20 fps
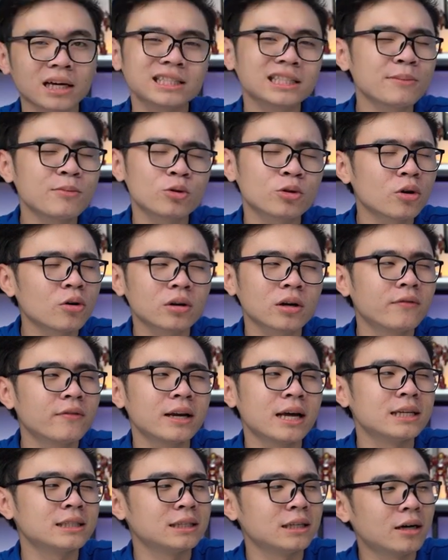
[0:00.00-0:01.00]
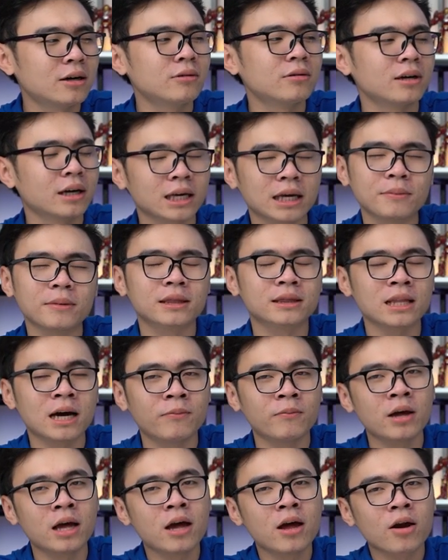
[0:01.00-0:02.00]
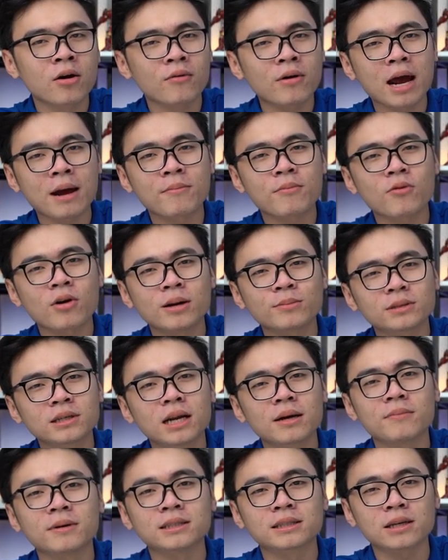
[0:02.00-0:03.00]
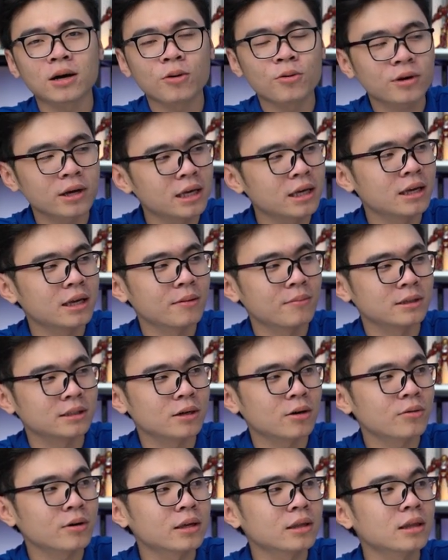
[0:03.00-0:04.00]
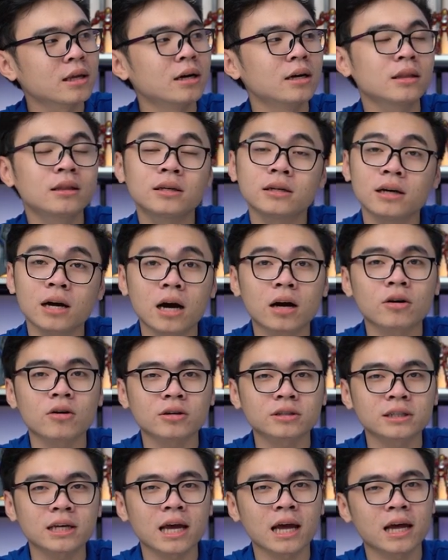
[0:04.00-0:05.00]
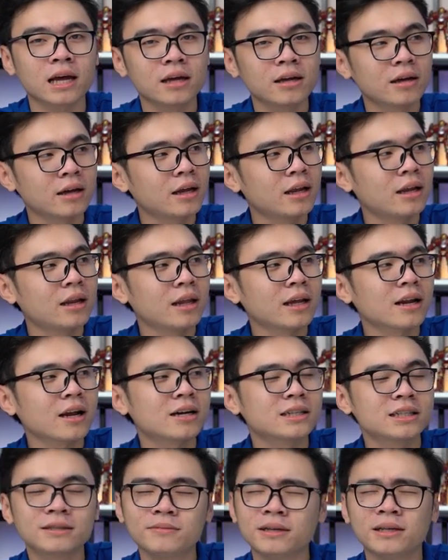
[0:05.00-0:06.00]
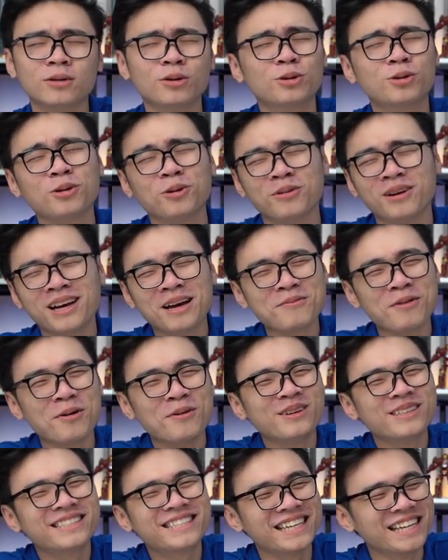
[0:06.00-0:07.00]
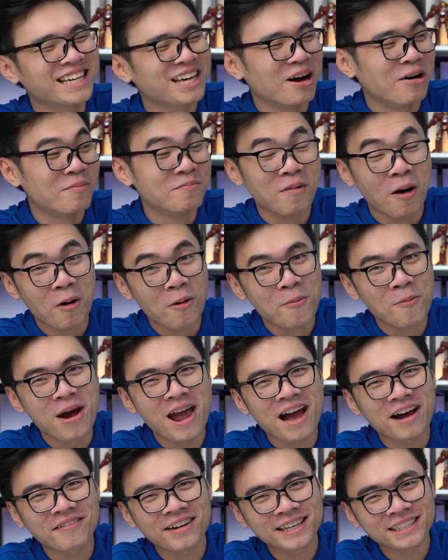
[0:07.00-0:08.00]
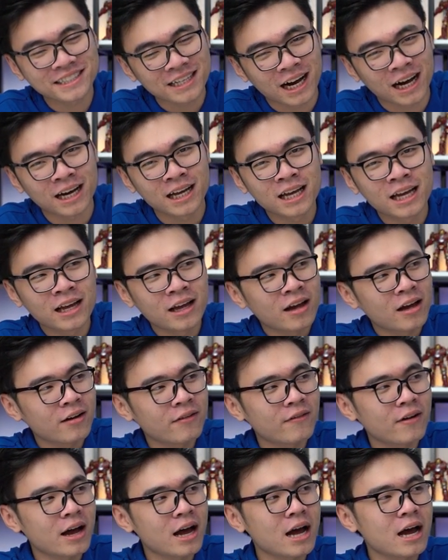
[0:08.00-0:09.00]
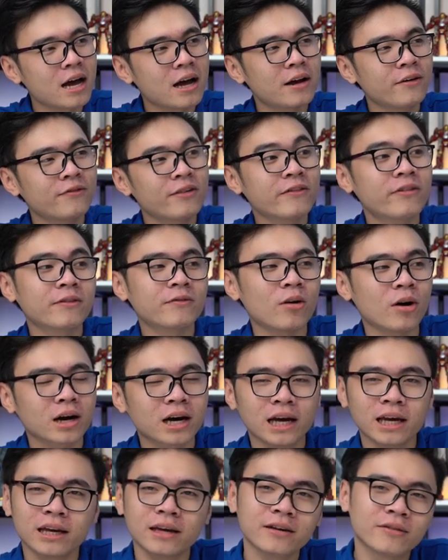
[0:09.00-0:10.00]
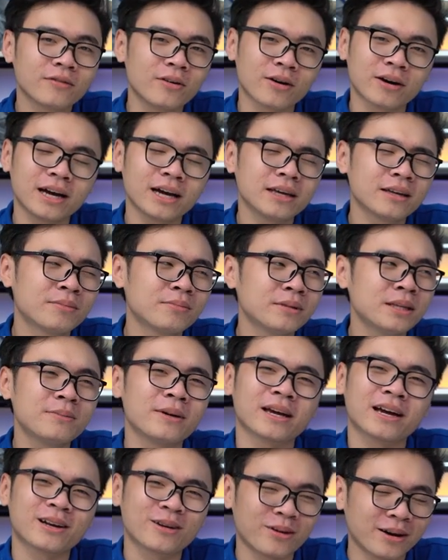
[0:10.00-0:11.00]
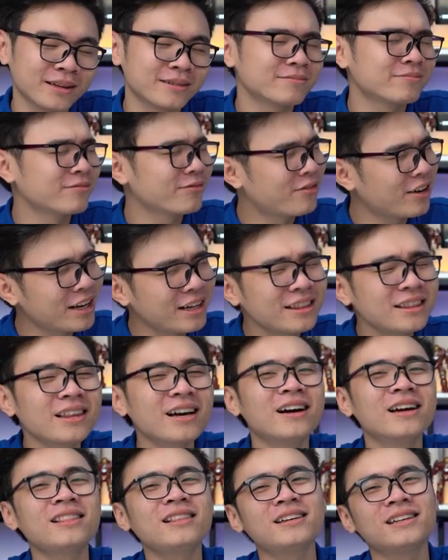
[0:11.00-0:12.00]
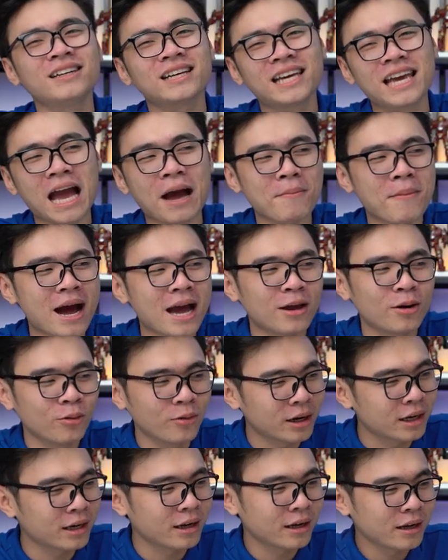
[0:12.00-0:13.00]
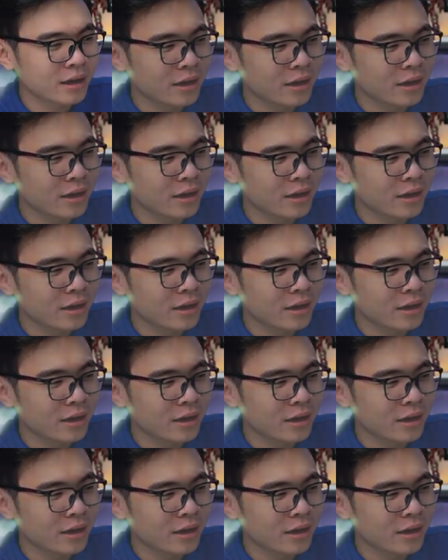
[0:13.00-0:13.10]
Anh CPU tốt không vấn đề gì đâu, anh em yên tâm. RAM sẽ là 16GB tới từ Corsair. Đây, LED RGB, nói chung bộ PC kiểu màu mè vãi trưởng. Và về phần vỏ cây như mình đã nói vẫn tới từ GigaByte luôn.